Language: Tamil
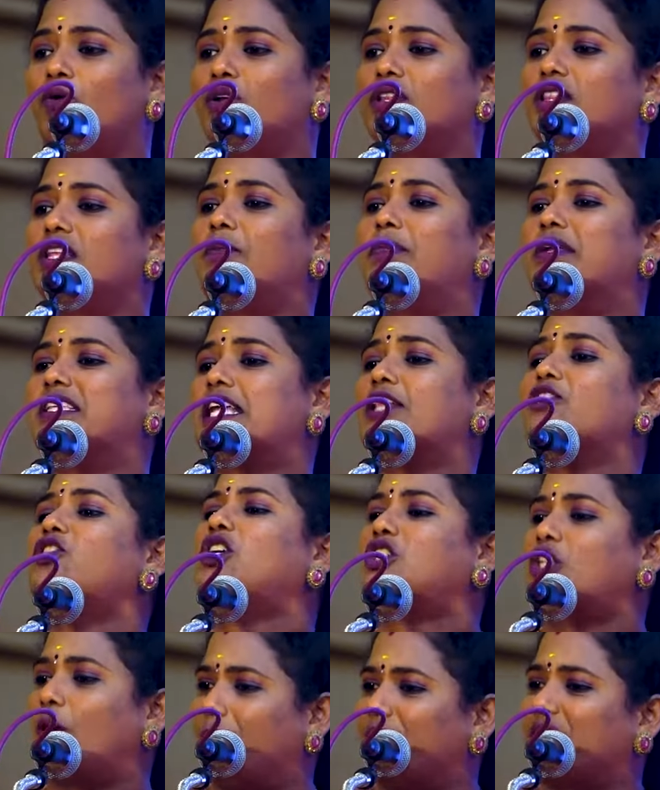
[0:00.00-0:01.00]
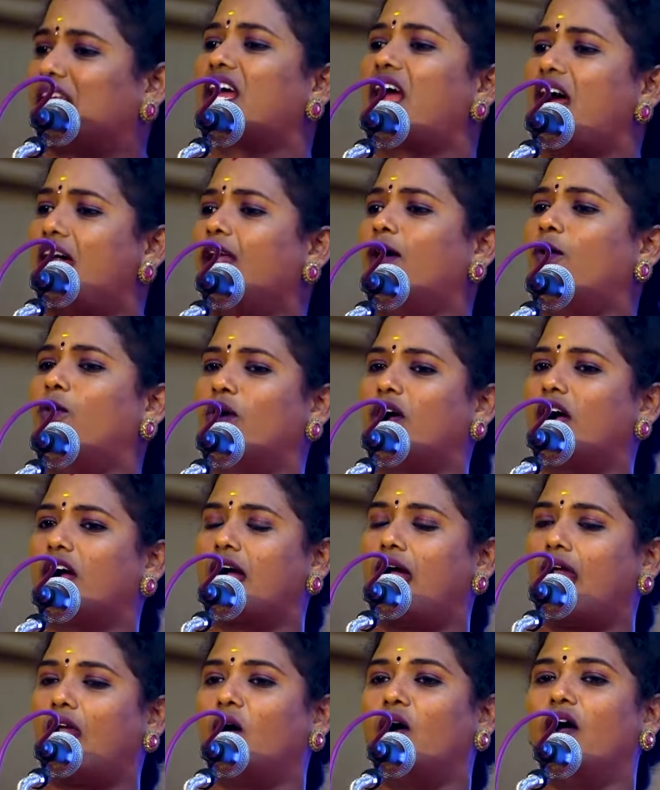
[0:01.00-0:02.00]
கொடுத்து இப்படி சந்தோஷப்பட்ட காலம் உங்கள்
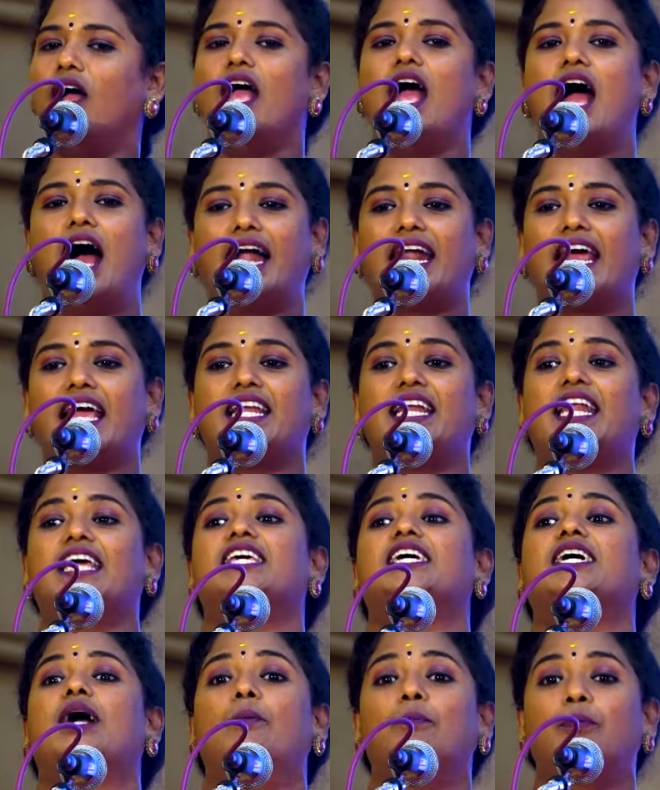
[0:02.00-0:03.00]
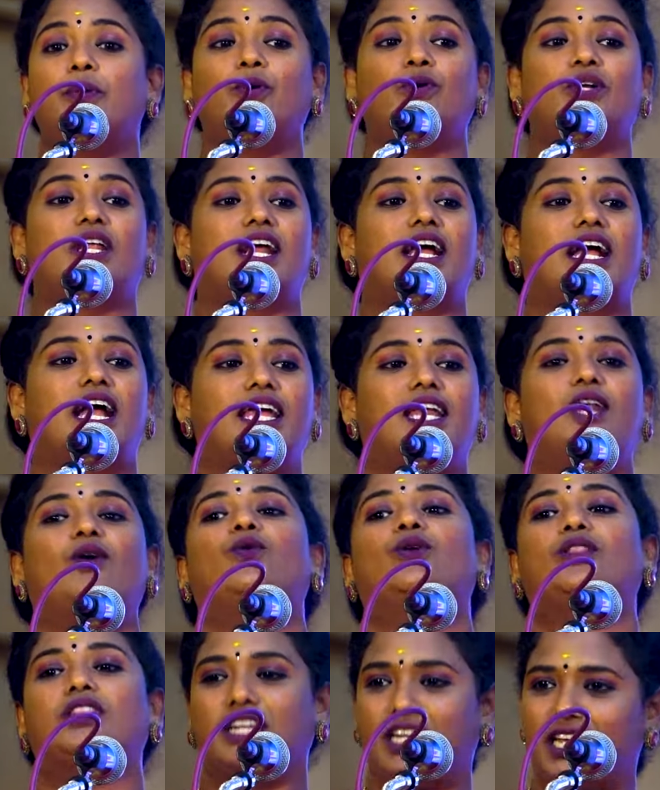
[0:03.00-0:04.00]
காலம் ஆனால் இன்னைக்கு கம்ப்யூட்டரை கையில்
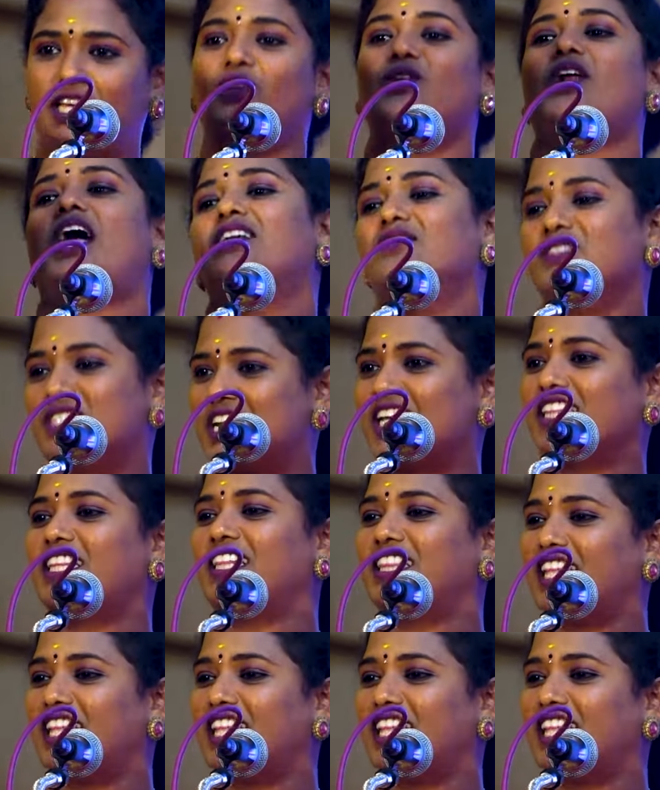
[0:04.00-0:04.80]
கொடுத்து நீயும் நாலு விஷயத்தை